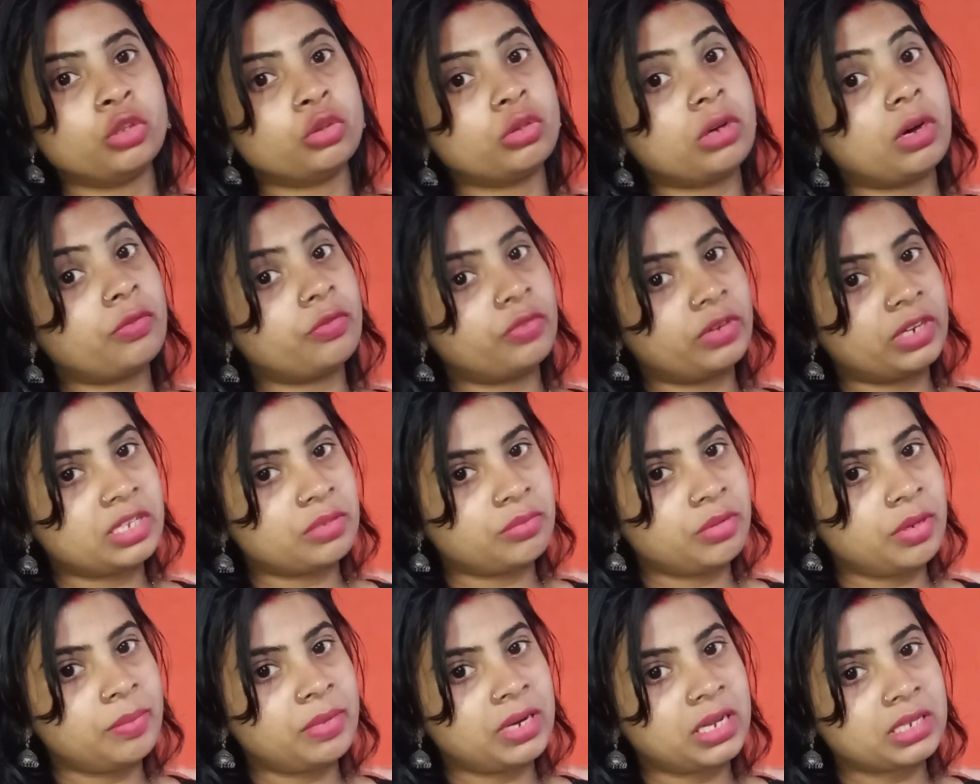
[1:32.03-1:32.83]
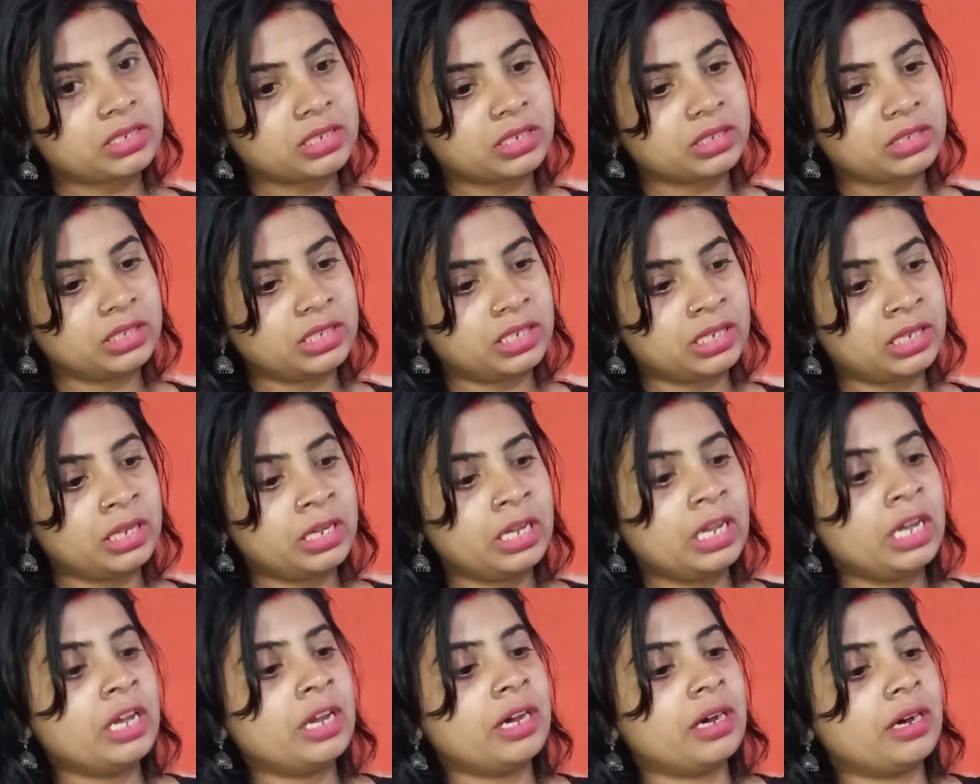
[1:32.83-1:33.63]
तो आप फ्रेश भी मिला सकती
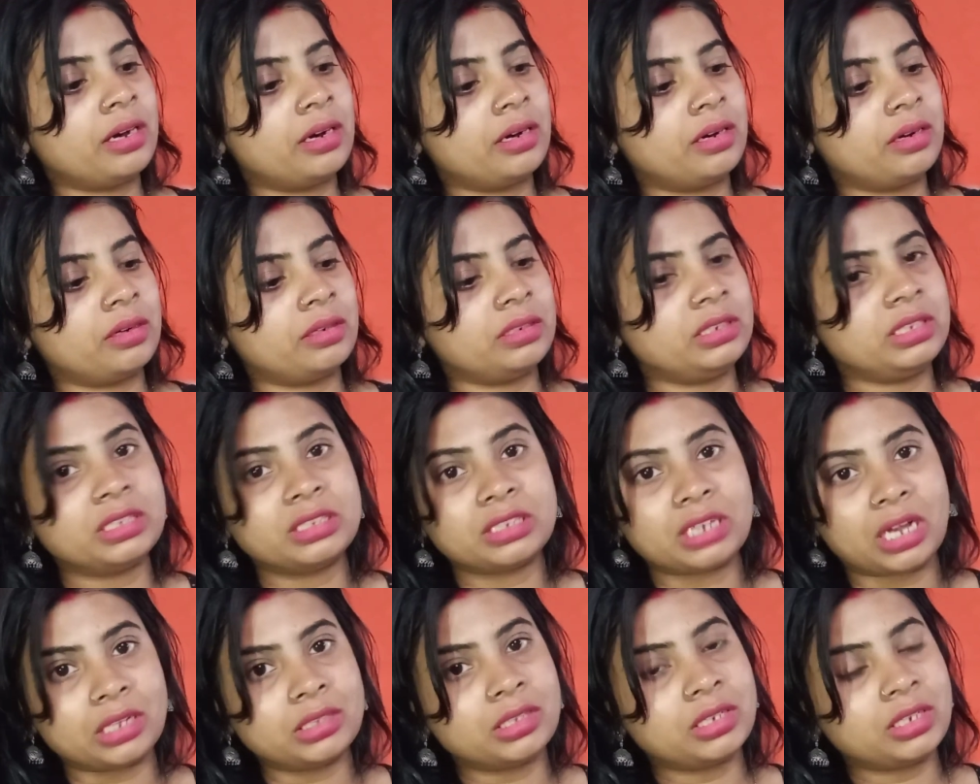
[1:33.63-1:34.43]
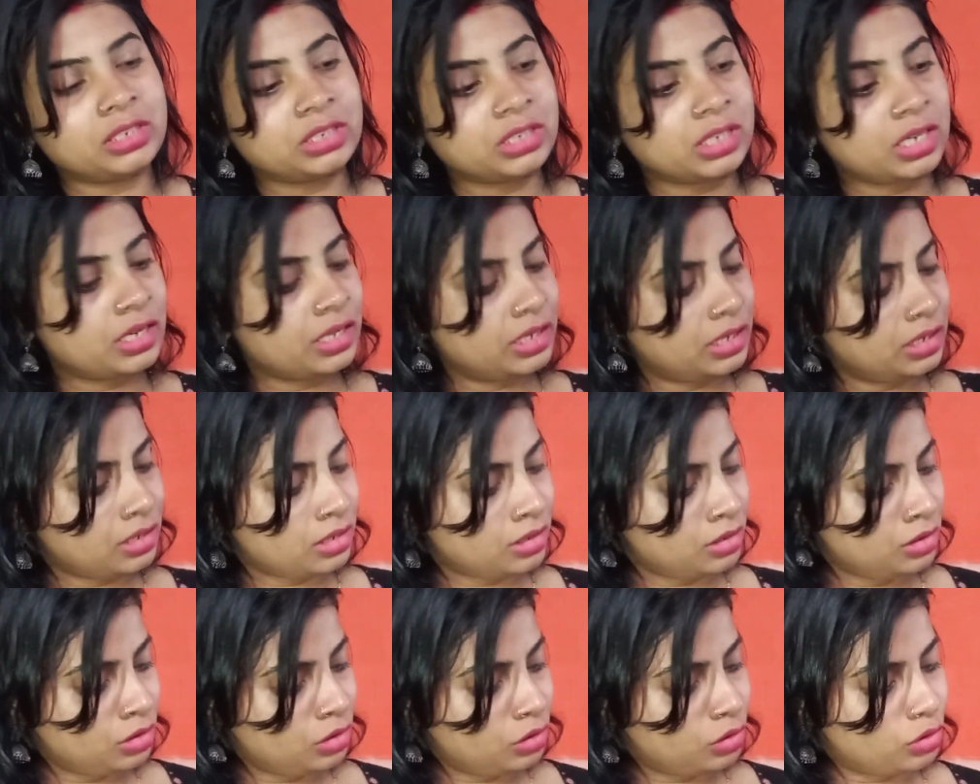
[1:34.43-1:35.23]
हैं ये ज़्यादा अच्छा
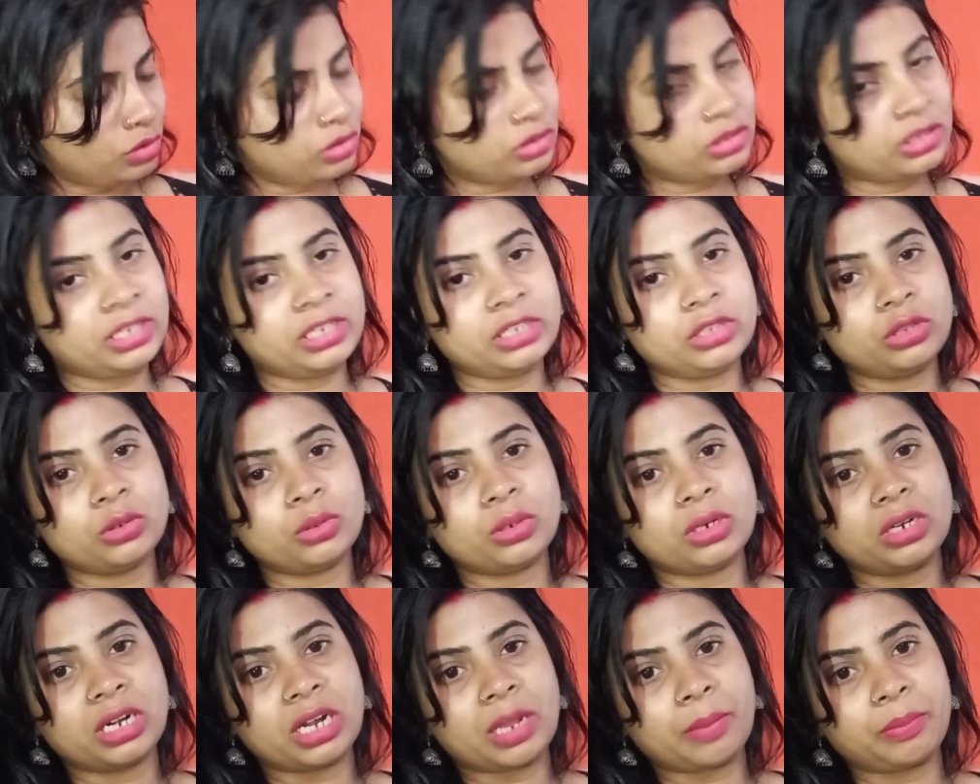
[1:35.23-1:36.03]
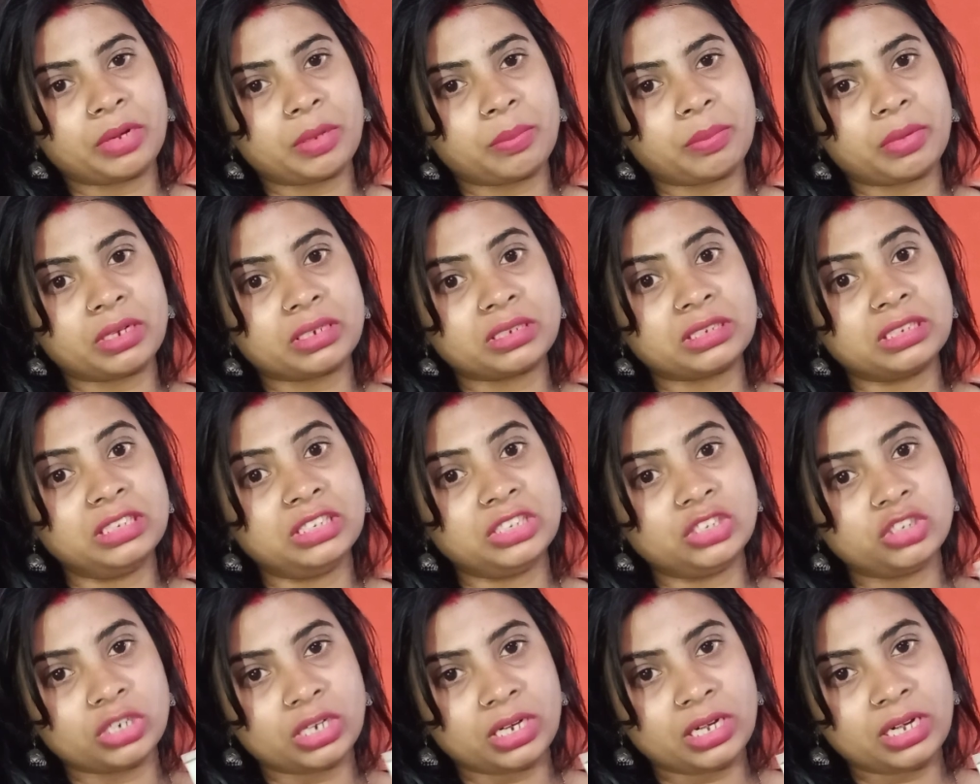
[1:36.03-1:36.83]
रहेगा और नहीं तो अगर आपके पास
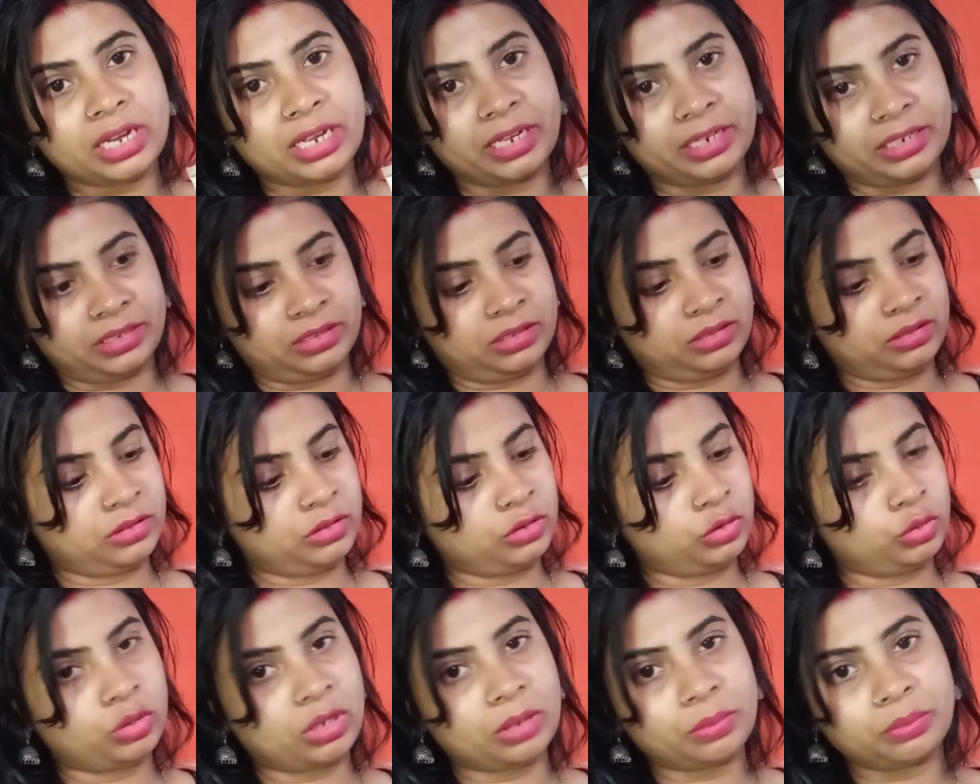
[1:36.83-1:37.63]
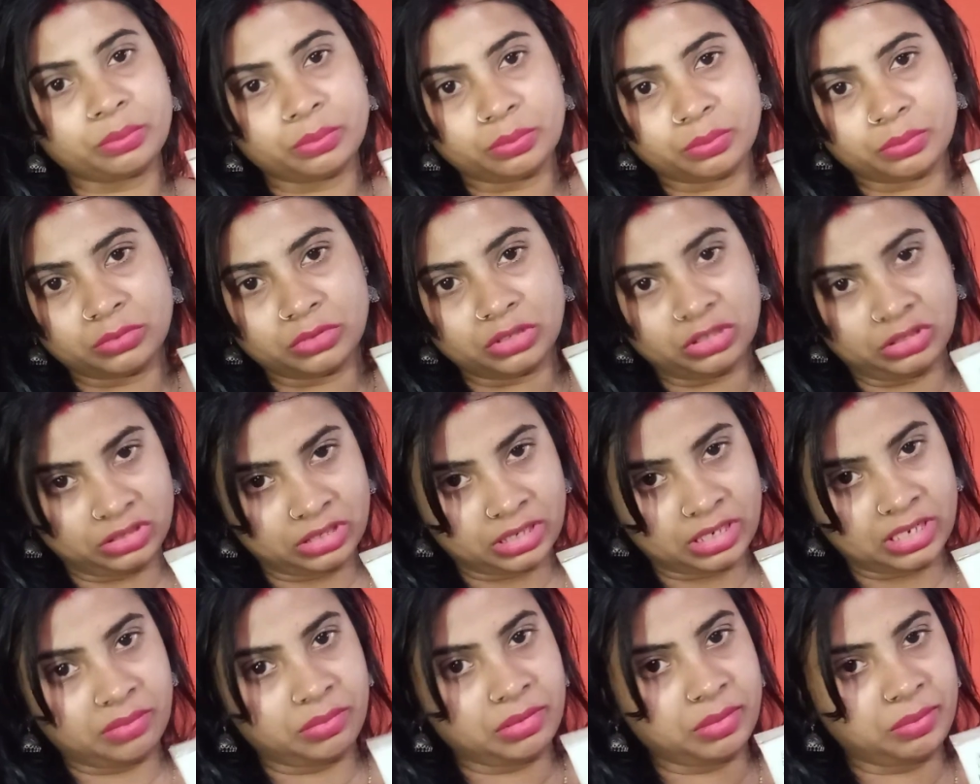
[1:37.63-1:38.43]
जेल है तो आप
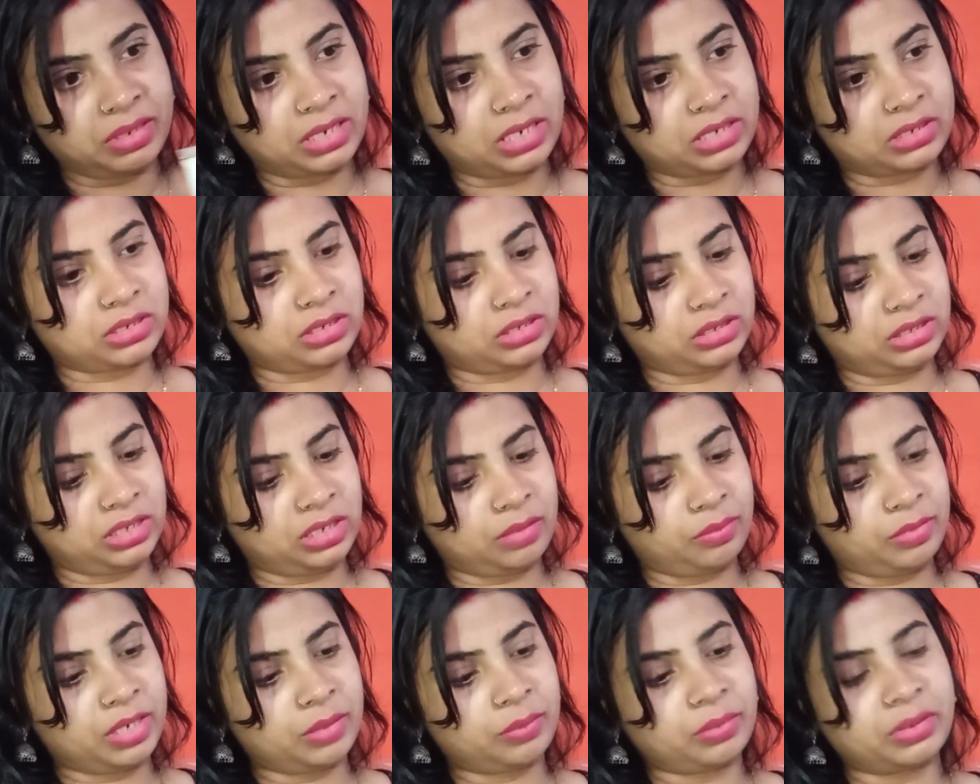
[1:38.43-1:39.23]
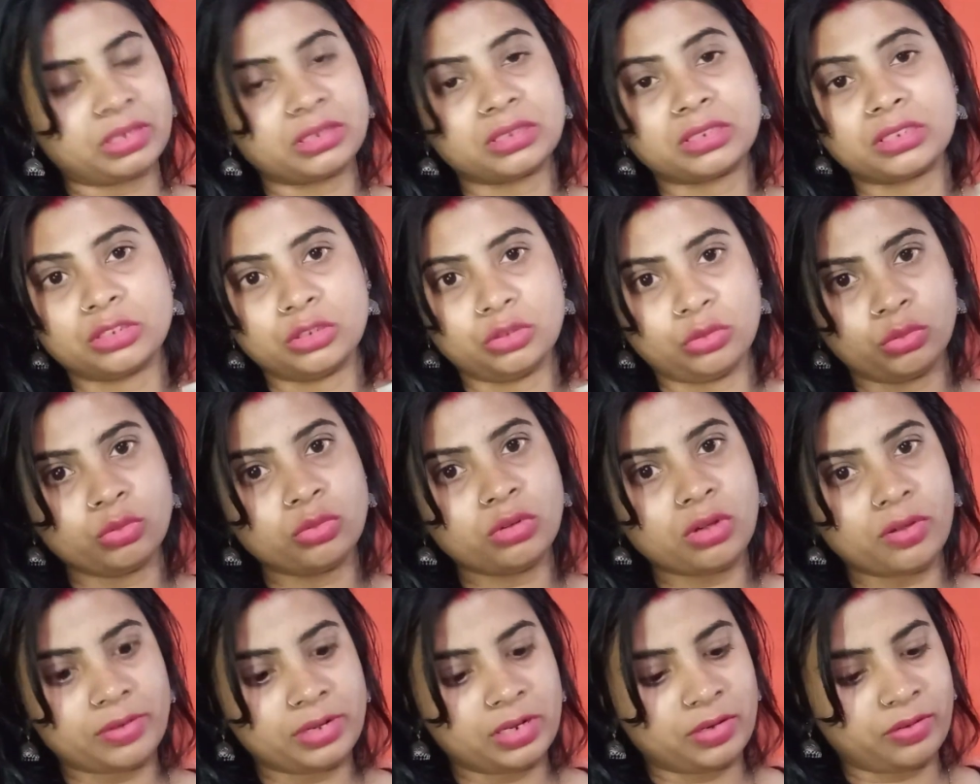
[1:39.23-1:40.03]
जेल भी मिला सकती है मेरे पास
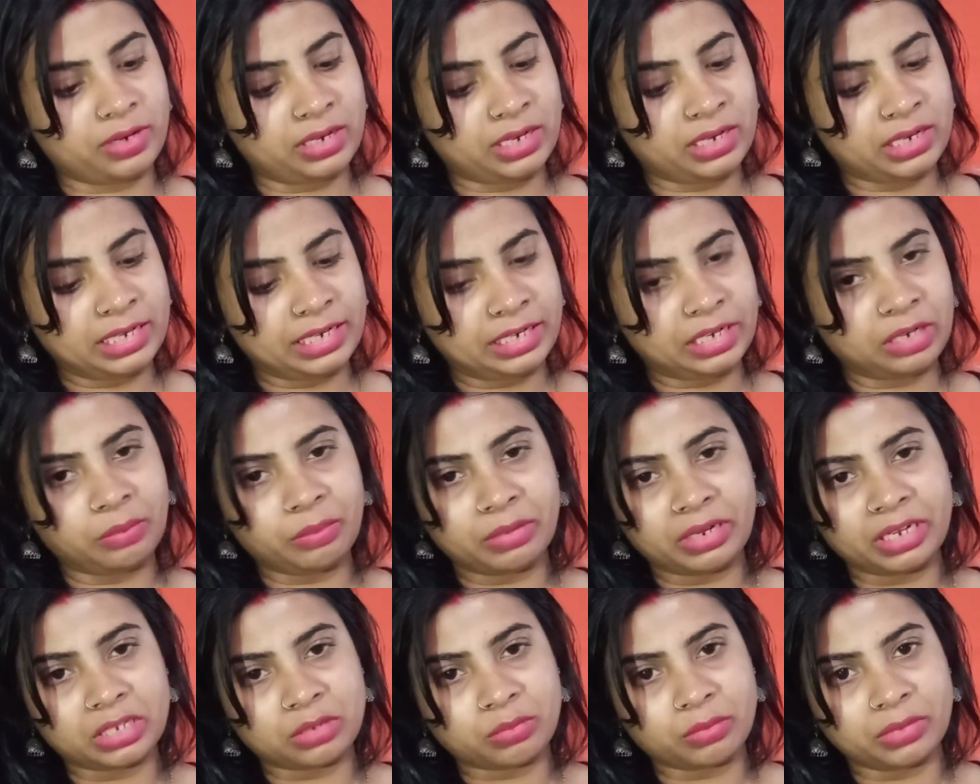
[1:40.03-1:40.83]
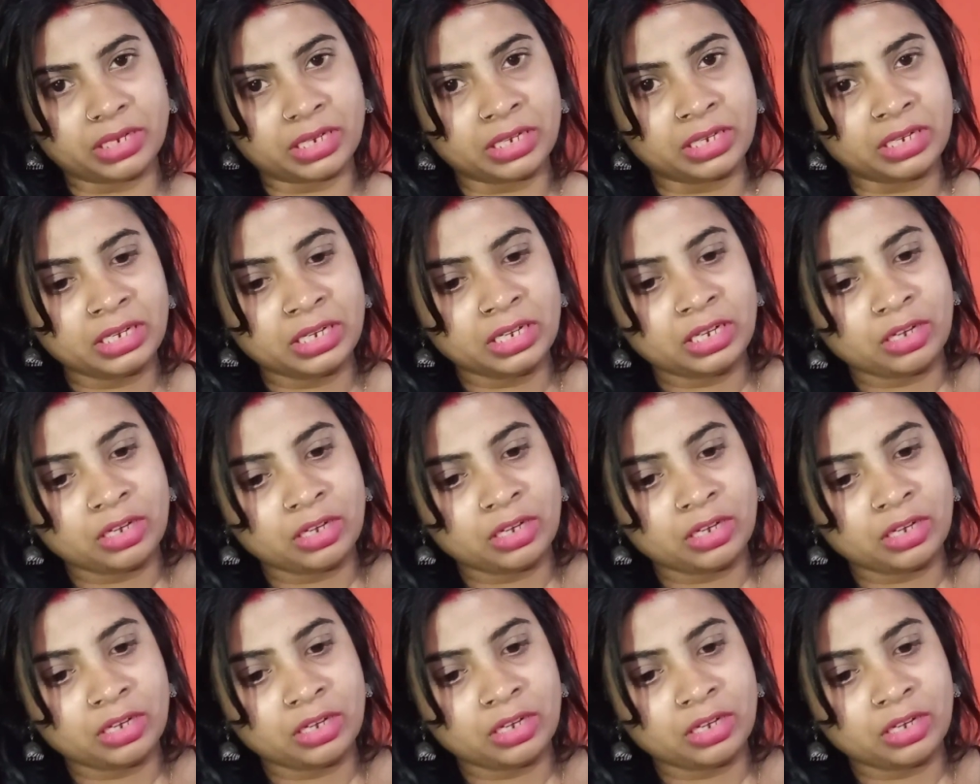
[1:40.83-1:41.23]
दोनों अवेलेबल है लेकिन मैं इसमें